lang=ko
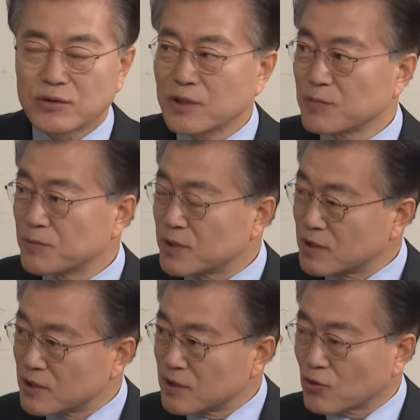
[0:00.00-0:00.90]
점점
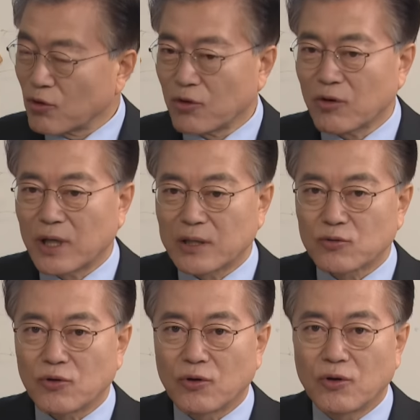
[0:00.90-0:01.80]
지지도가
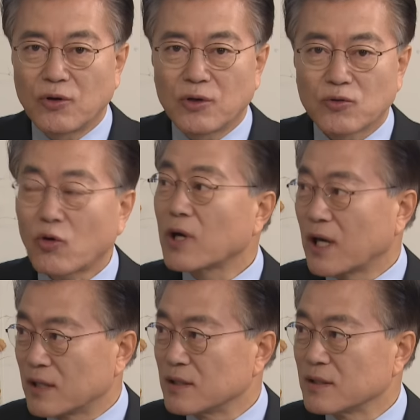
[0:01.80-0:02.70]
또
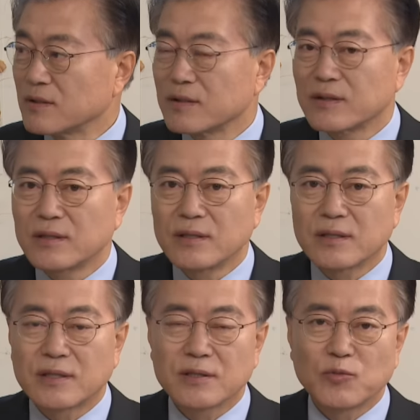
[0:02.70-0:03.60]
올라가는
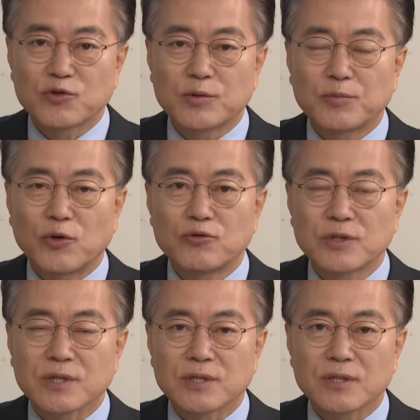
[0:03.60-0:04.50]
그런 모습을 보이고
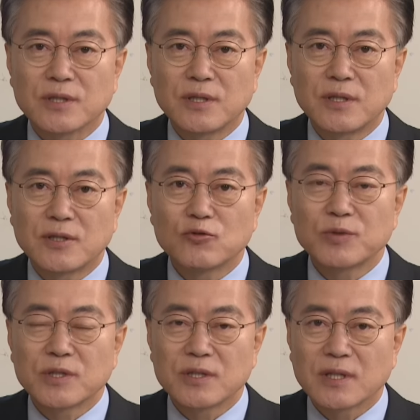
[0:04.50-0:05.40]
있어서
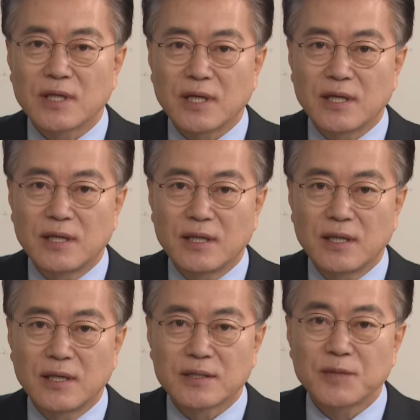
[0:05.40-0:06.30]
국민들께
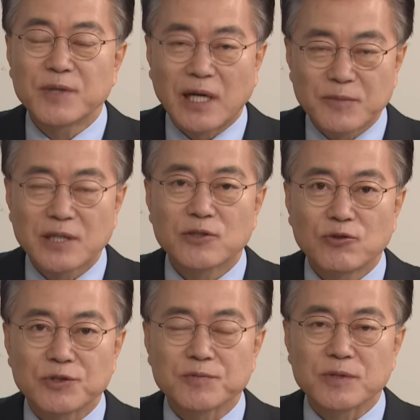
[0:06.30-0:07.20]
깊이
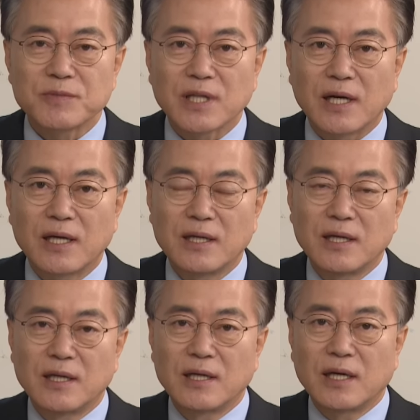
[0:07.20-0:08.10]
감사드리고 싶습니다.
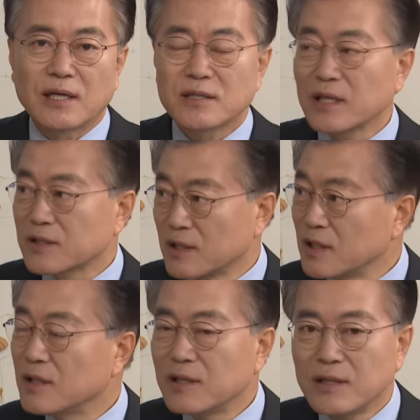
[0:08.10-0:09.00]
그러나
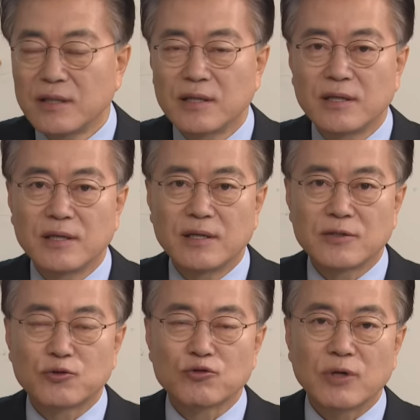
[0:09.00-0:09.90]

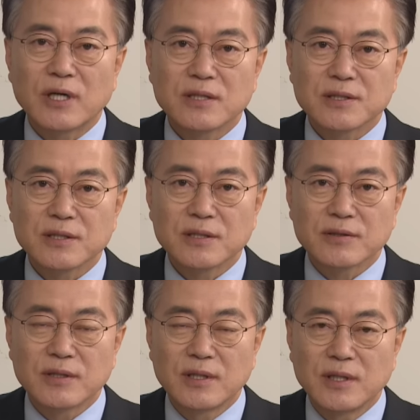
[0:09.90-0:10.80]
더 중요한
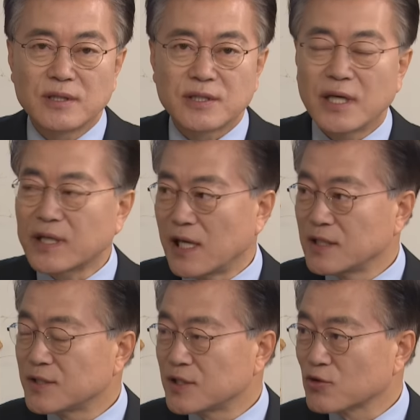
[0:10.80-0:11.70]
것은 제
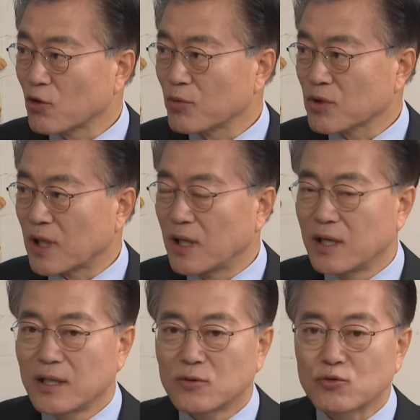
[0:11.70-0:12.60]
개인의 지지도보다
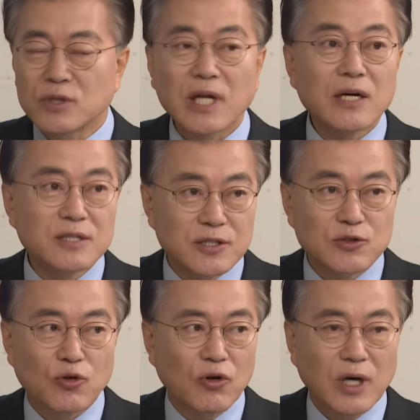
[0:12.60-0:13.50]
우리 당의
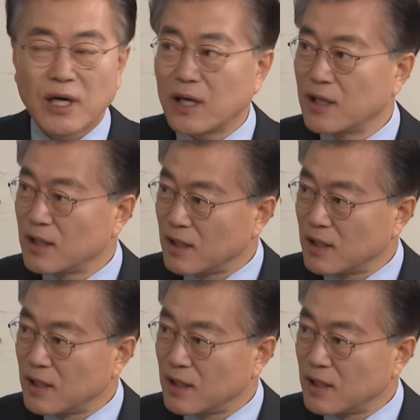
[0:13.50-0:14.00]
지지도가